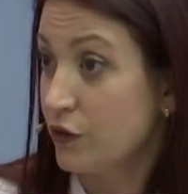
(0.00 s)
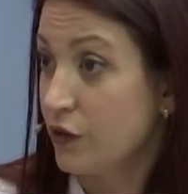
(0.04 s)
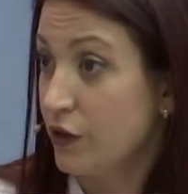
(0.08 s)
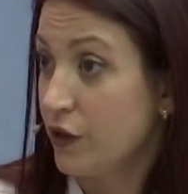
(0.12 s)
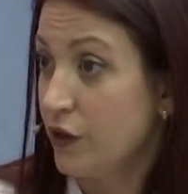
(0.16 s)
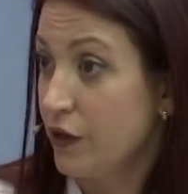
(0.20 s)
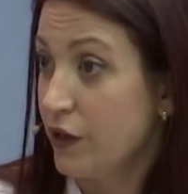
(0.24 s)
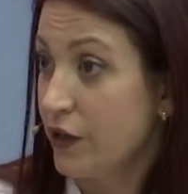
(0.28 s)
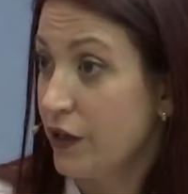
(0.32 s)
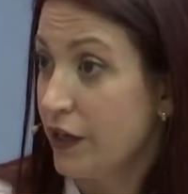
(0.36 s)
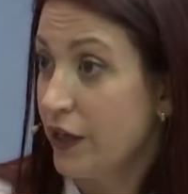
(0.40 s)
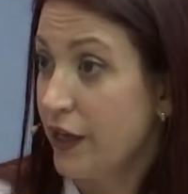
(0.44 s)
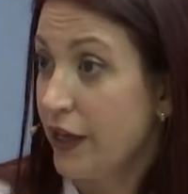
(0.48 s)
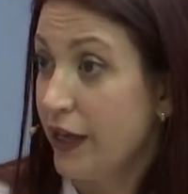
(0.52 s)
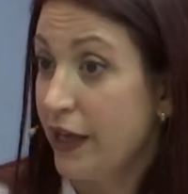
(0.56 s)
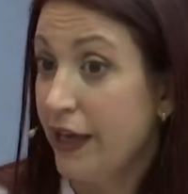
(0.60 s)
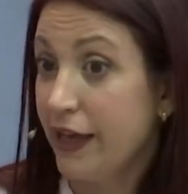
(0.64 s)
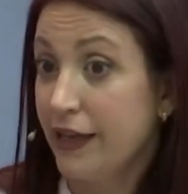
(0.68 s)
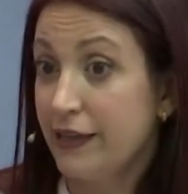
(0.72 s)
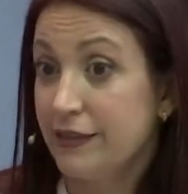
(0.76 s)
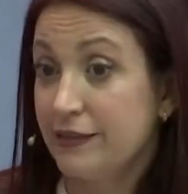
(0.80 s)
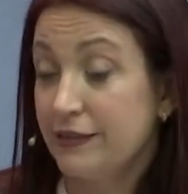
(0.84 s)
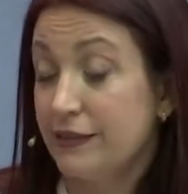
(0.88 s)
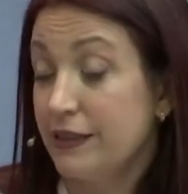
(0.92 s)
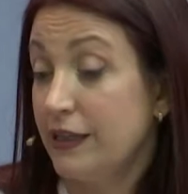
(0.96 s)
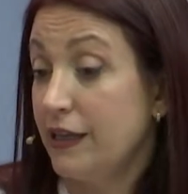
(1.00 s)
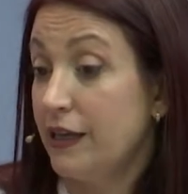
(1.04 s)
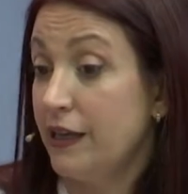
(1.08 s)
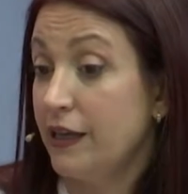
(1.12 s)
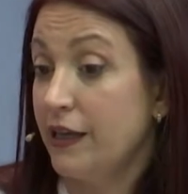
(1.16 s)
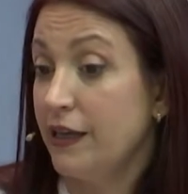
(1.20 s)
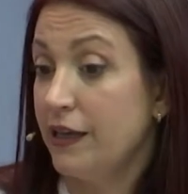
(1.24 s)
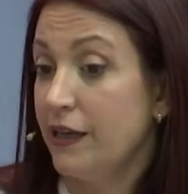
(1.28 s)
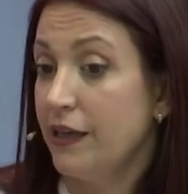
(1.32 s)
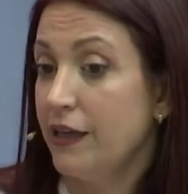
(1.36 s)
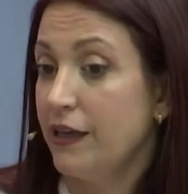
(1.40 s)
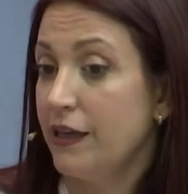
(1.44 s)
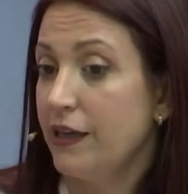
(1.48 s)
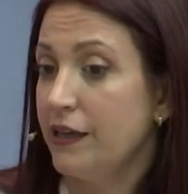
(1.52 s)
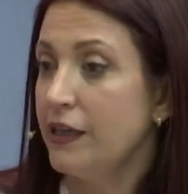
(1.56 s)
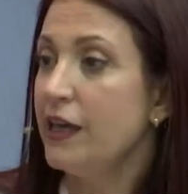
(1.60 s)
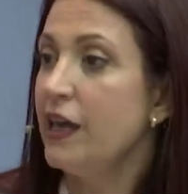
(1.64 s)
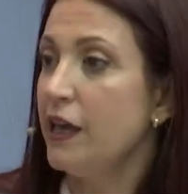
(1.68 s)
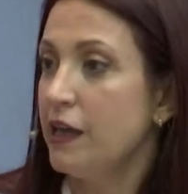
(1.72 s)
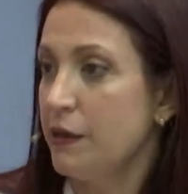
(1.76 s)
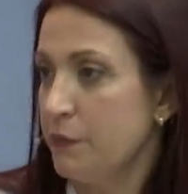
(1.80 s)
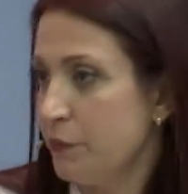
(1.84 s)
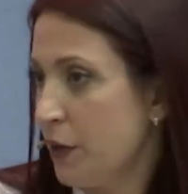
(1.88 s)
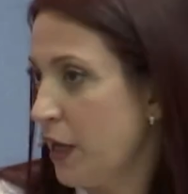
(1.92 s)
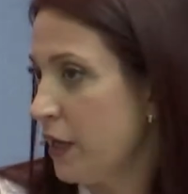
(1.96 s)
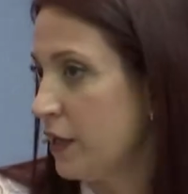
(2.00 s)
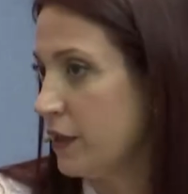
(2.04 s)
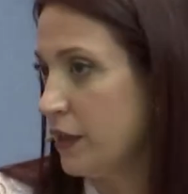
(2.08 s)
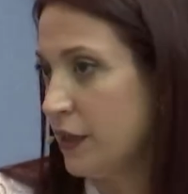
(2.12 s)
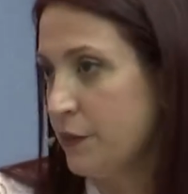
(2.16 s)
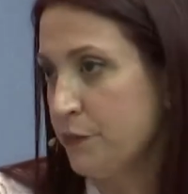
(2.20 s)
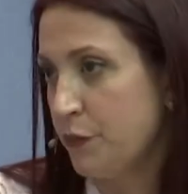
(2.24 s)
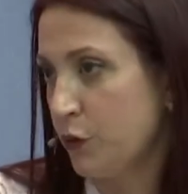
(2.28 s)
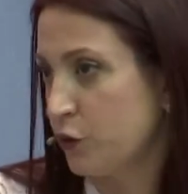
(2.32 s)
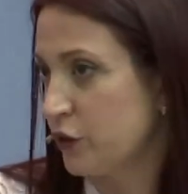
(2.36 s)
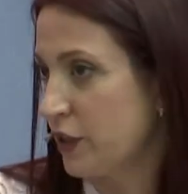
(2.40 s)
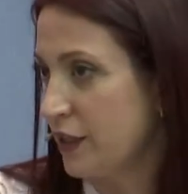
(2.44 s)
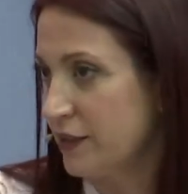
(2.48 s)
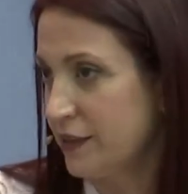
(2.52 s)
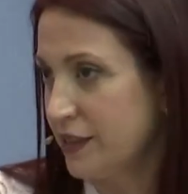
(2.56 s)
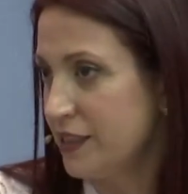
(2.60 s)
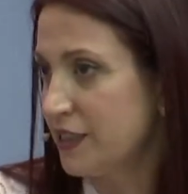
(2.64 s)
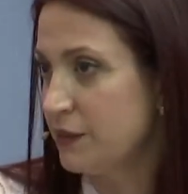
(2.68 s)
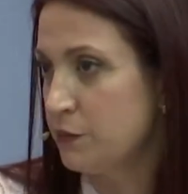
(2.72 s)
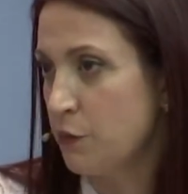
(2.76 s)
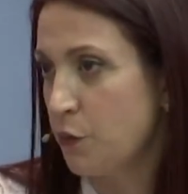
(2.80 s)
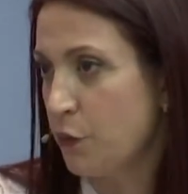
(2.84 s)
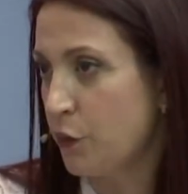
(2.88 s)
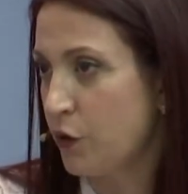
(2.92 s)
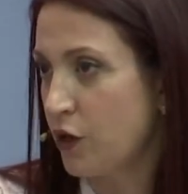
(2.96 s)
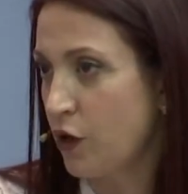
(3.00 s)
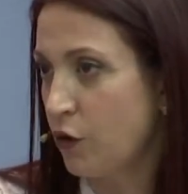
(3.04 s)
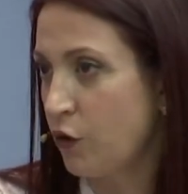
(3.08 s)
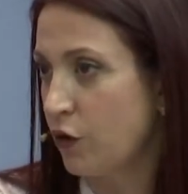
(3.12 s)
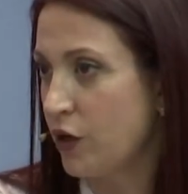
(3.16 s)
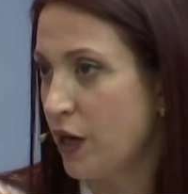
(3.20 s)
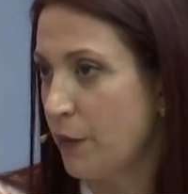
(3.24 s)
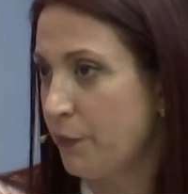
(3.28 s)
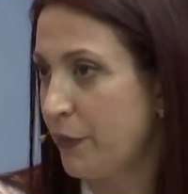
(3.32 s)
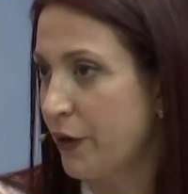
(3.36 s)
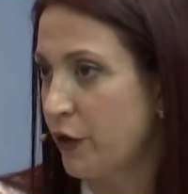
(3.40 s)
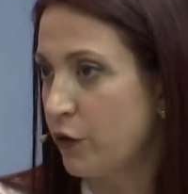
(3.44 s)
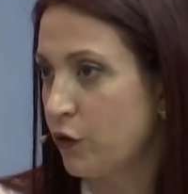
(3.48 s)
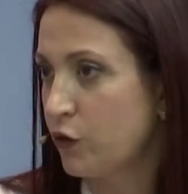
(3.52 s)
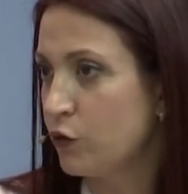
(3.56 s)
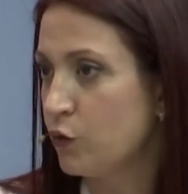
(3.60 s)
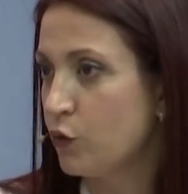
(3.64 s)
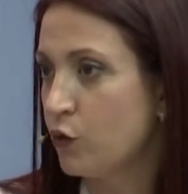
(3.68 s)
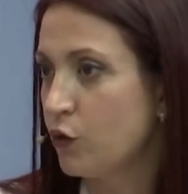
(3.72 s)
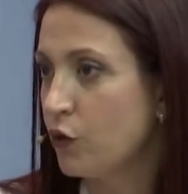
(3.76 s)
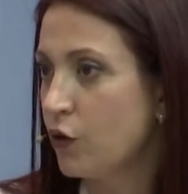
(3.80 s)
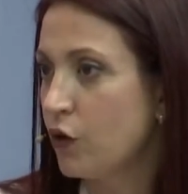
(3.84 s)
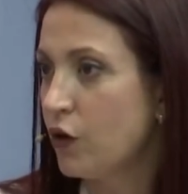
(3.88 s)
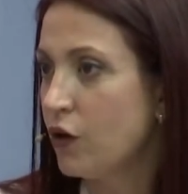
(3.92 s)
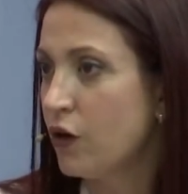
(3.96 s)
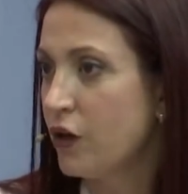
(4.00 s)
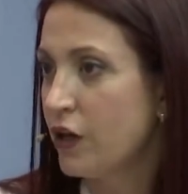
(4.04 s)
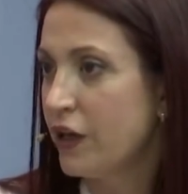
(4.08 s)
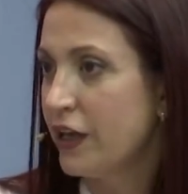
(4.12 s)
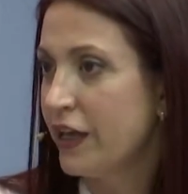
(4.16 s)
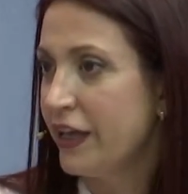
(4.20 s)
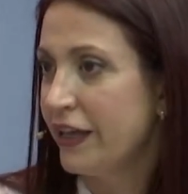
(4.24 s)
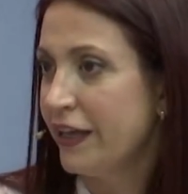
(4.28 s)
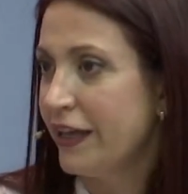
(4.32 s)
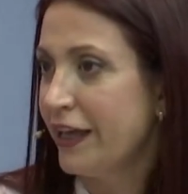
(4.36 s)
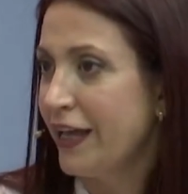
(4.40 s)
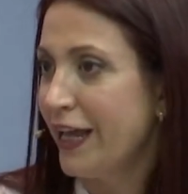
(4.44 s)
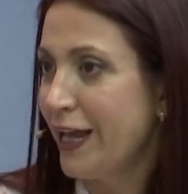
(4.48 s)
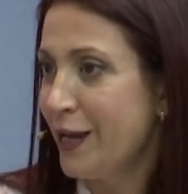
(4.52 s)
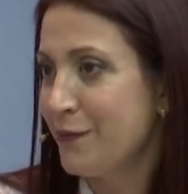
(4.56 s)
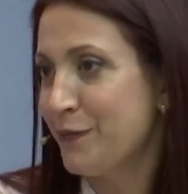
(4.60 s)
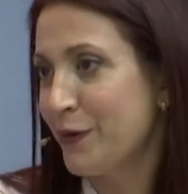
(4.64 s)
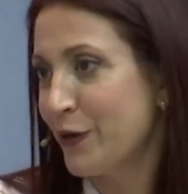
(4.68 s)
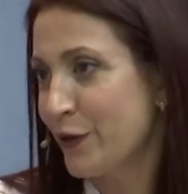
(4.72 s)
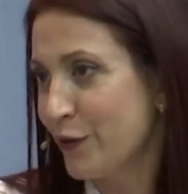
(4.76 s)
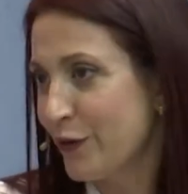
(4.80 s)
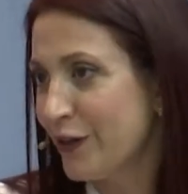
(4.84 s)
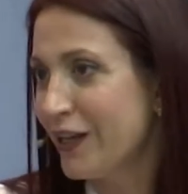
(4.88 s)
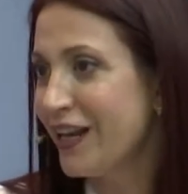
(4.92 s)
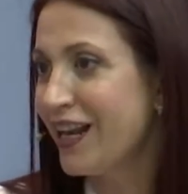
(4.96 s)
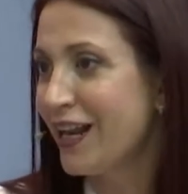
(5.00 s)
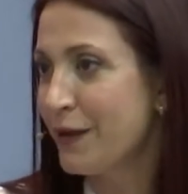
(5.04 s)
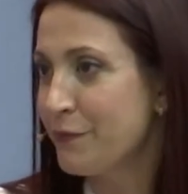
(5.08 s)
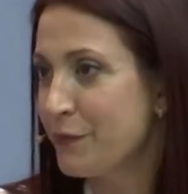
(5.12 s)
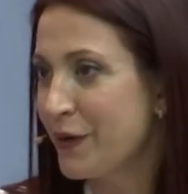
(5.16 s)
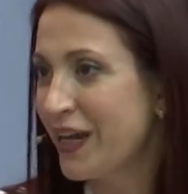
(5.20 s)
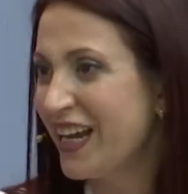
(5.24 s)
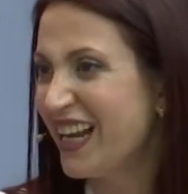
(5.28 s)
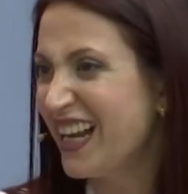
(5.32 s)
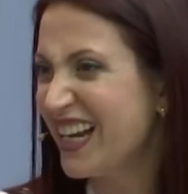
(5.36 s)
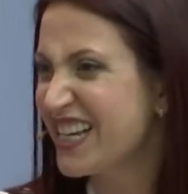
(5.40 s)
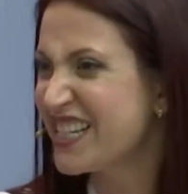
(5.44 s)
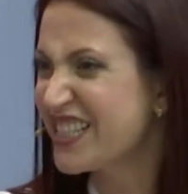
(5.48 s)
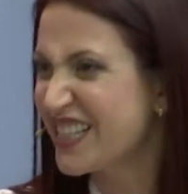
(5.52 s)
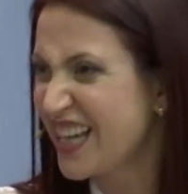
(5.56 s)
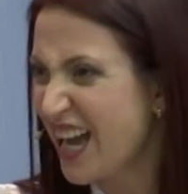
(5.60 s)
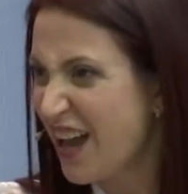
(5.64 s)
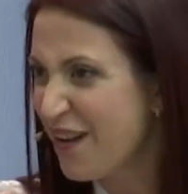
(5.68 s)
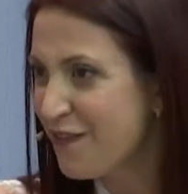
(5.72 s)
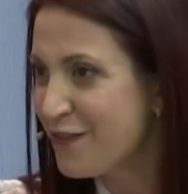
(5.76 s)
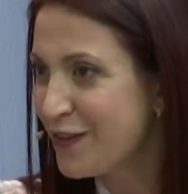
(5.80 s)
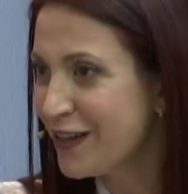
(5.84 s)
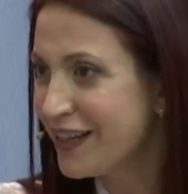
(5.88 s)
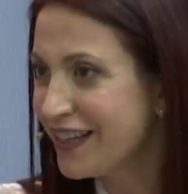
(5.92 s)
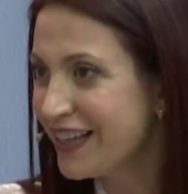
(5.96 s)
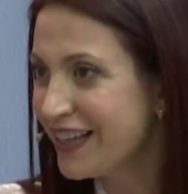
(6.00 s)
Así es. Este, y es, importantísimo porque con el perdón uno, el perdón es la, es la llave